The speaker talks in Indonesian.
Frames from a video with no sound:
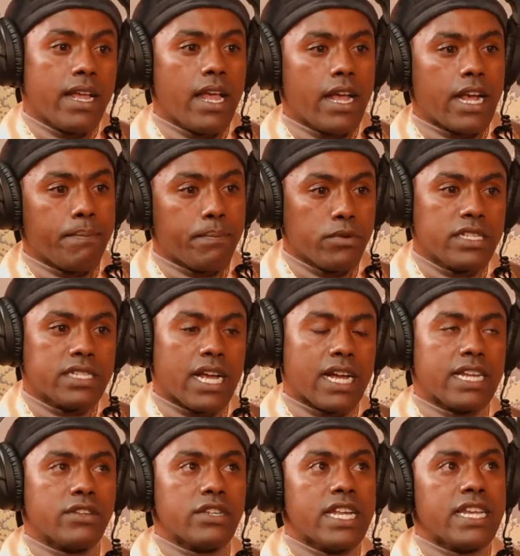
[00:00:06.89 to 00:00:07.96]
ke puncak
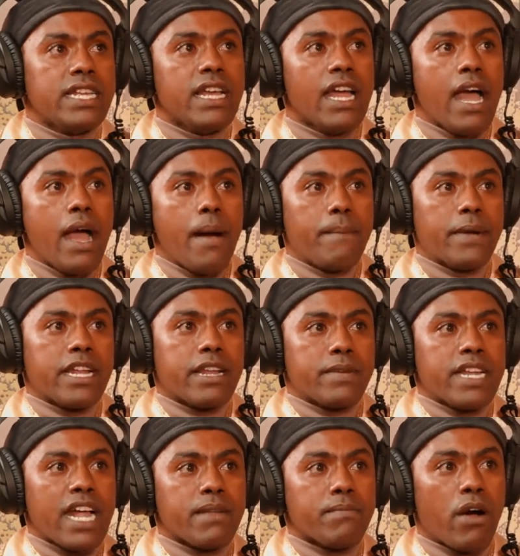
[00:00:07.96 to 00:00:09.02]
gitu jadi
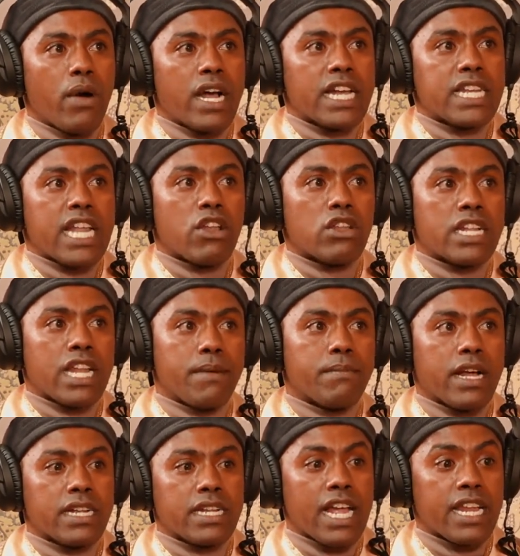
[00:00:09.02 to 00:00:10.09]
benar-benar bahwa kita harus
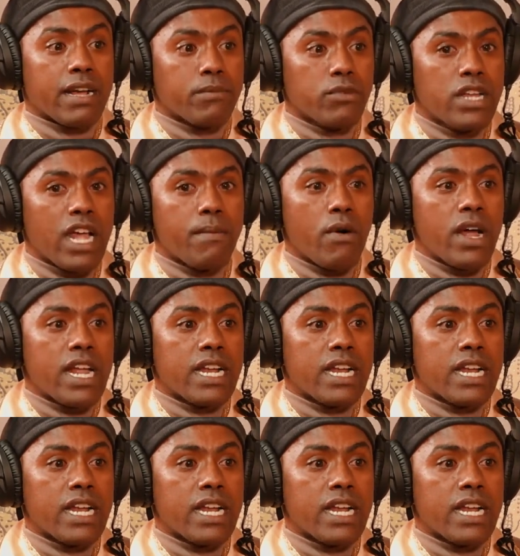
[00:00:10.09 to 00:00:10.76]
tanamkan ke anak muda bahwa